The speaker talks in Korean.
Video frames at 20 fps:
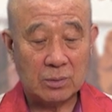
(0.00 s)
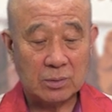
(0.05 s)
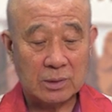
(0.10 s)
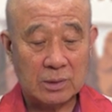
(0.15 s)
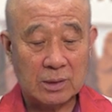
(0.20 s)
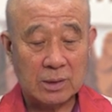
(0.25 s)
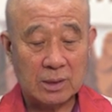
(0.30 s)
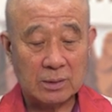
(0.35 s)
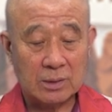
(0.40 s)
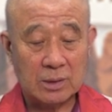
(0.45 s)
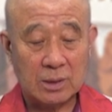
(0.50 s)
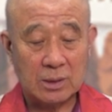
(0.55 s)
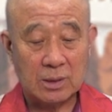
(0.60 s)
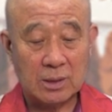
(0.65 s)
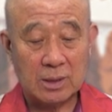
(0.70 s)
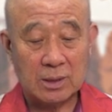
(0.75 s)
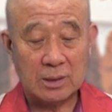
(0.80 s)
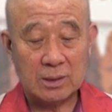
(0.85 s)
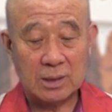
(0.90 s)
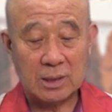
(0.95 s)
이 단체에
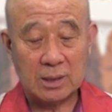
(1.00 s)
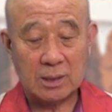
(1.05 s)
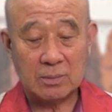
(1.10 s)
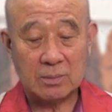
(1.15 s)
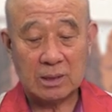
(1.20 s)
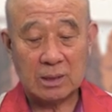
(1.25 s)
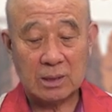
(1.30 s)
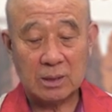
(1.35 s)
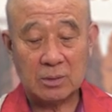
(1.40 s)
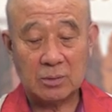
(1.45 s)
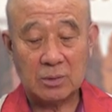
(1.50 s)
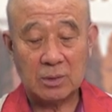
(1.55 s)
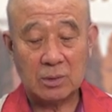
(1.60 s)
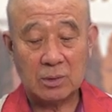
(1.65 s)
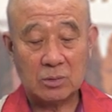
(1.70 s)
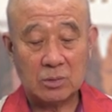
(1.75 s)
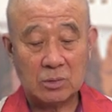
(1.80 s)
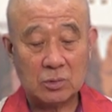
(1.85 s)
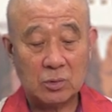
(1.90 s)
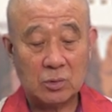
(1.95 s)
대한 이야기만 하려고
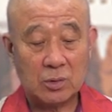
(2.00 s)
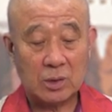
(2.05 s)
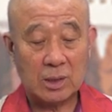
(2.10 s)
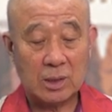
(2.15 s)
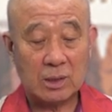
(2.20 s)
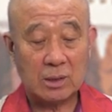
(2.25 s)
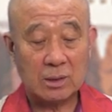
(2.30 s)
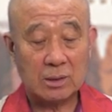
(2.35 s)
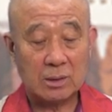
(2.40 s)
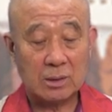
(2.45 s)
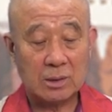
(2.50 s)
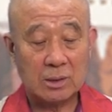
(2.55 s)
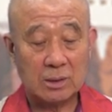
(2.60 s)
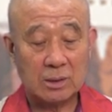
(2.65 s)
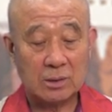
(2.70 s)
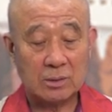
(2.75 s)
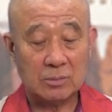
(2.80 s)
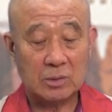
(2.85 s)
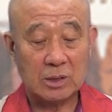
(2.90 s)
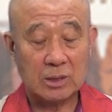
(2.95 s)
해도 소개가
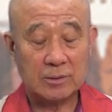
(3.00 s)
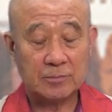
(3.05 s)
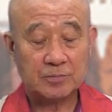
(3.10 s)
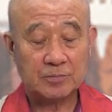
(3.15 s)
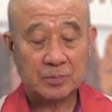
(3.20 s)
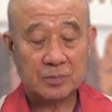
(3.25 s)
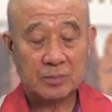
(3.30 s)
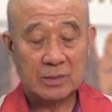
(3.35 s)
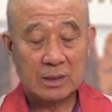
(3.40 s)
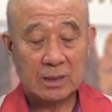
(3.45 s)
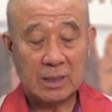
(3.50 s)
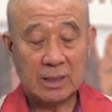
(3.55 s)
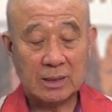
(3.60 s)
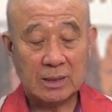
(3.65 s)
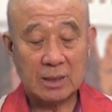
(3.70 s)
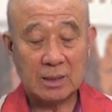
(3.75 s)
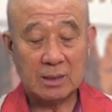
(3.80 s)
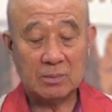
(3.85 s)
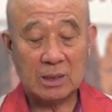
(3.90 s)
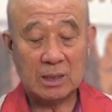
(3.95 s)
길어집니다.
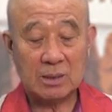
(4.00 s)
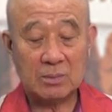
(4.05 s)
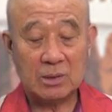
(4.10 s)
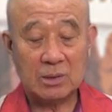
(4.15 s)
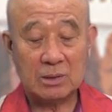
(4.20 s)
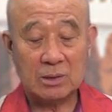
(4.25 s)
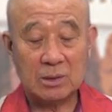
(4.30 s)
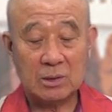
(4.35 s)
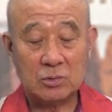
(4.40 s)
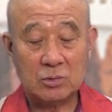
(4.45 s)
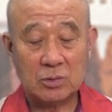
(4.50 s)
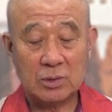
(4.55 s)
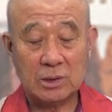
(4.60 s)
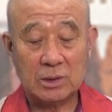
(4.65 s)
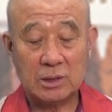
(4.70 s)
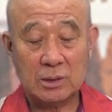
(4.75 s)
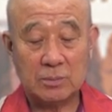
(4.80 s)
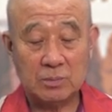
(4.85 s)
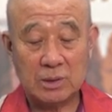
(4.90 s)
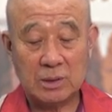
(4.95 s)
간단히 말하면 일종의
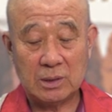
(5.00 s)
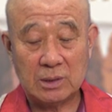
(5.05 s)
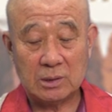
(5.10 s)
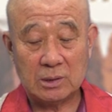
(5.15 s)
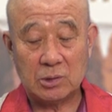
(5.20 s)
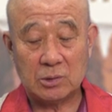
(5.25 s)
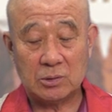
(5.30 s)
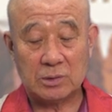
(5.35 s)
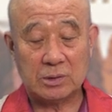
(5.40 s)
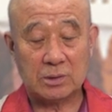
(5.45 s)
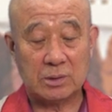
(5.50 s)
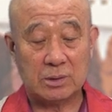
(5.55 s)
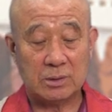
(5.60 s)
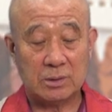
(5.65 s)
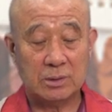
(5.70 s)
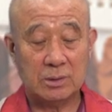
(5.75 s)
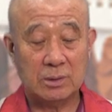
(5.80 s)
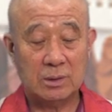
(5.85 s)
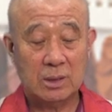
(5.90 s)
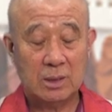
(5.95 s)
신비단체로
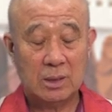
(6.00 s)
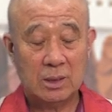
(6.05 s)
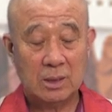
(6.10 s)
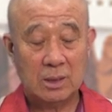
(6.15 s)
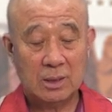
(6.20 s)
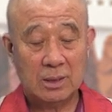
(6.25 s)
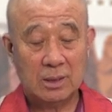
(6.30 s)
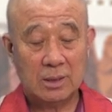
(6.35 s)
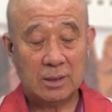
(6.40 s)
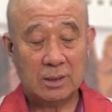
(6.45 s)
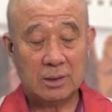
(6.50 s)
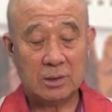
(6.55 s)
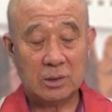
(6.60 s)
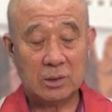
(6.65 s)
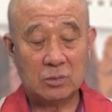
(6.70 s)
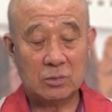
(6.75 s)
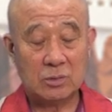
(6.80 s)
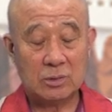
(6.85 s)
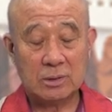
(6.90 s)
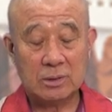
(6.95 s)
해서 아,
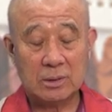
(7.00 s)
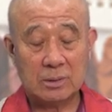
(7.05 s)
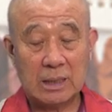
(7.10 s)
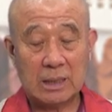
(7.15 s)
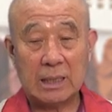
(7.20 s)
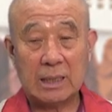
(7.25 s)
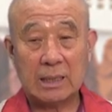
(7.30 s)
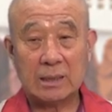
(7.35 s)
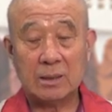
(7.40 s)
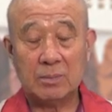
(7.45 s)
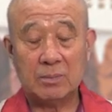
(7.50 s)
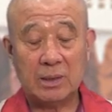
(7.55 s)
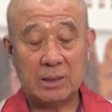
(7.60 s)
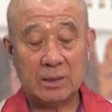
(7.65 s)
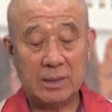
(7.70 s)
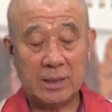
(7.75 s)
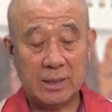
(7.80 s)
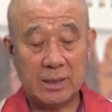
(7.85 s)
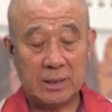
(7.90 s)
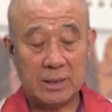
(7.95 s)
영, 그안 한다
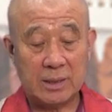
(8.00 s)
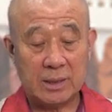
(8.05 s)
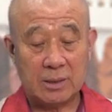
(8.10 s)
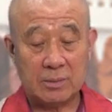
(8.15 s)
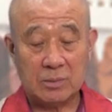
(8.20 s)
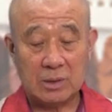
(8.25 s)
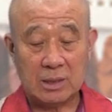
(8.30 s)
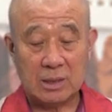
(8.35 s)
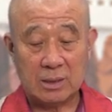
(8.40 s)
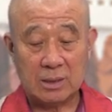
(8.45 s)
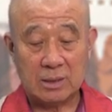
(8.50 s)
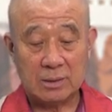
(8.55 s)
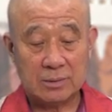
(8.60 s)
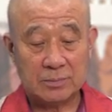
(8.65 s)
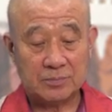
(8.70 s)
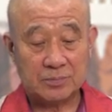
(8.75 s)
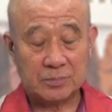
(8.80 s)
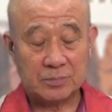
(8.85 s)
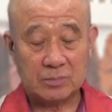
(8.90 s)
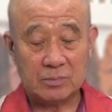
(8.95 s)
몇 대야 얘기입니다.
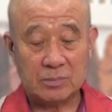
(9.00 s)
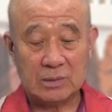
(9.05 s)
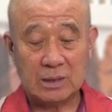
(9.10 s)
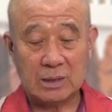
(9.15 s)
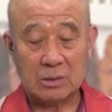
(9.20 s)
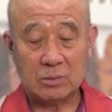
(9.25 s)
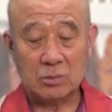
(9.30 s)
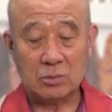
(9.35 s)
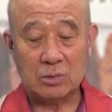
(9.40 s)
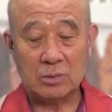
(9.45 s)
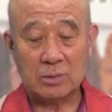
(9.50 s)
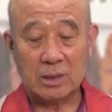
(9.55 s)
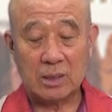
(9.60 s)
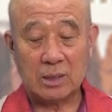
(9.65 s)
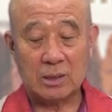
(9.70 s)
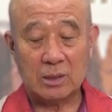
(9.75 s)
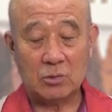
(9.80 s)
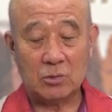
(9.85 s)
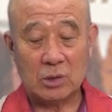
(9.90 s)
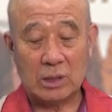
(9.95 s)
음, 나도
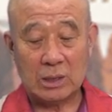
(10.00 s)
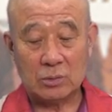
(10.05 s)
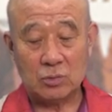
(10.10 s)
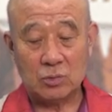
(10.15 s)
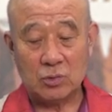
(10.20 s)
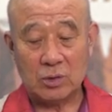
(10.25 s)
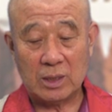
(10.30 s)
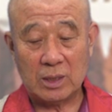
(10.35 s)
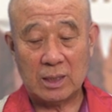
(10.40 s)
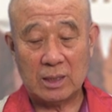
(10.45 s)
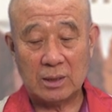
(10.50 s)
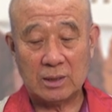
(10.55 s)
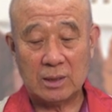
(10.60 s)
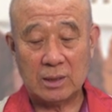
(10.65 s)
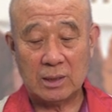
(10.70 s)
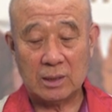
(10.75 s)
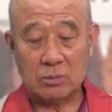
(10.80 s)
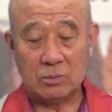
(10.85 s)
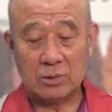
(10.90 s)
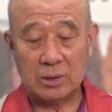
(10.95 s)
내가 유학, 유학할
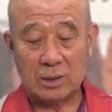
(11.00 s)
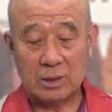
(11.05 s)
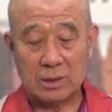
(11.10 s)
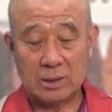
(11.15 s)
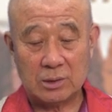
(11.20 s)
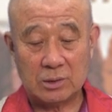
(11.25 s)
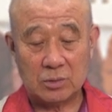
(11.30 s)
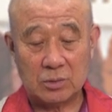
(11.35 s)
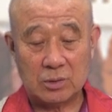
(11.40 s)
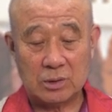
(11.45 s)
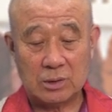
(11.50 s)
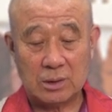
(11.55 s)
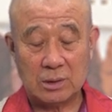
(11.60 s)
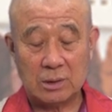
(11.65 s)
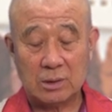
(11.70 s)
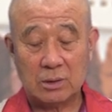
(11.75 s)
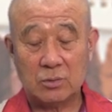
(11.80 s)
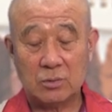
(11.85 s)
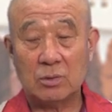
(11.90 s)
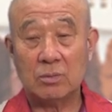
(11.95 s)
때 이분에 대해서도
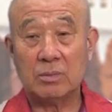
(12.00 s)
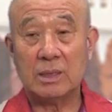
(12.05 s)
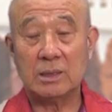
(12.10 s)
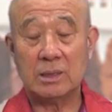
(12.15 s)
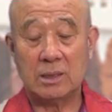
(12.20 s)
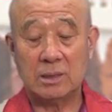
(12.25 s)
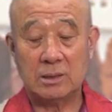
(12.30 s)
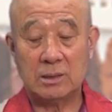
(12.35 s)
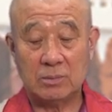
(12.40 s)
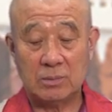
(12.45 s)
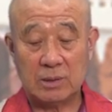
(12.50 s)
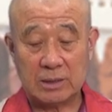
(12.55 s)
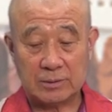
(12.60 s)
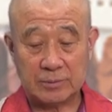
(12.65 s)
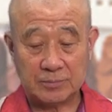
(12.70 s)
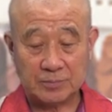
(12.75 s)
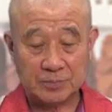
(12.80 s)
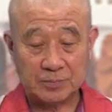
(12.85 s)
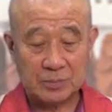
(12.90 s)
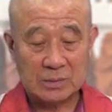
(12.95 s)
이제 연구를 많이
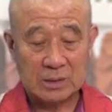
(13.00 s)
했지만은